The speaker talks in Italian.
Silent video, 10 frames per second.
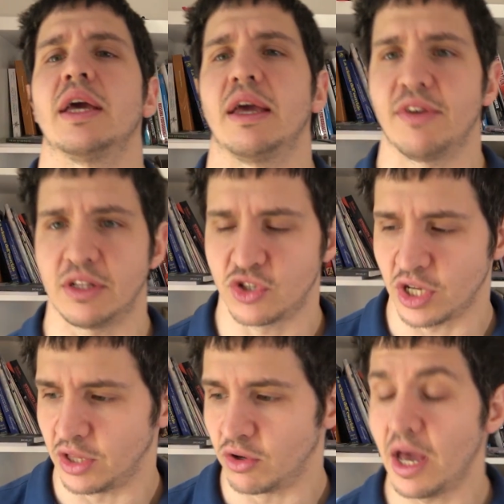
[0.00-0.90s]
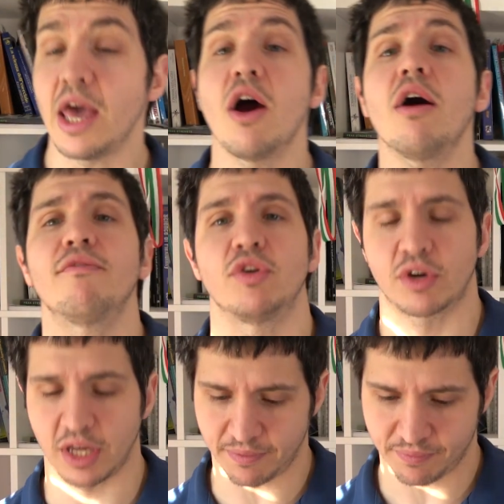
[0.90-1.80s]
e via dicendo. È ovvio
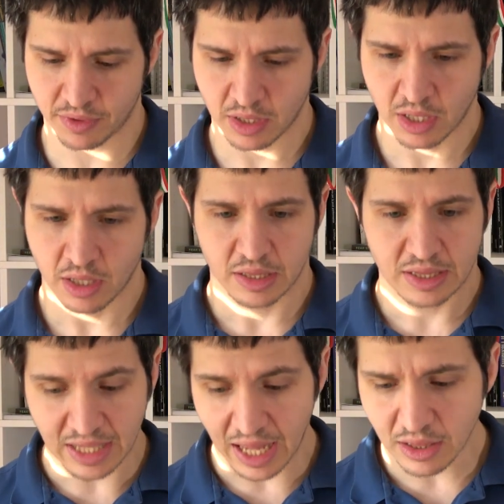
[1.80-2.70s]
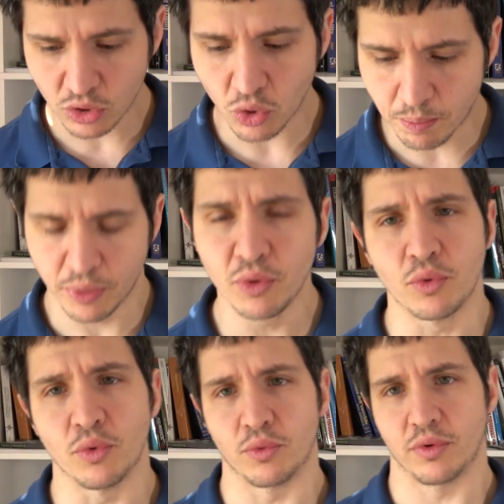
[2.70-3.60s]
che tanto
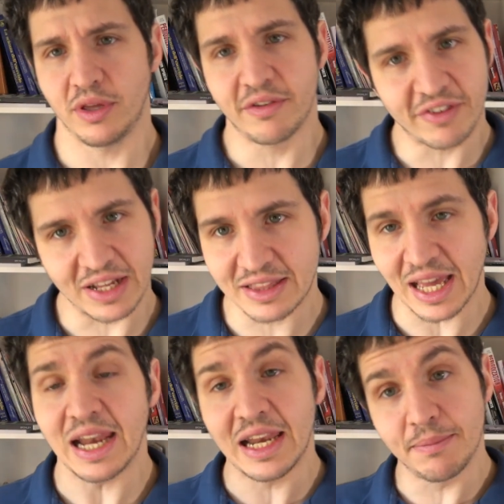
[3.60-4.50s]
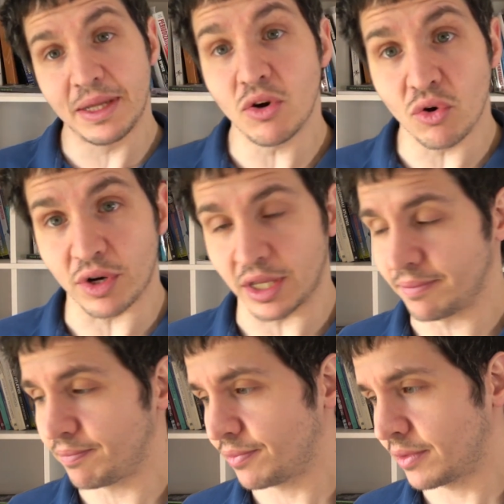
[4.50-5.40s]
più i fratelli
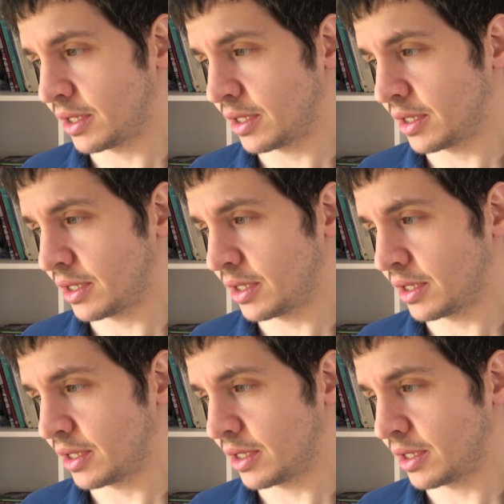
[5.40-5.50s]
minori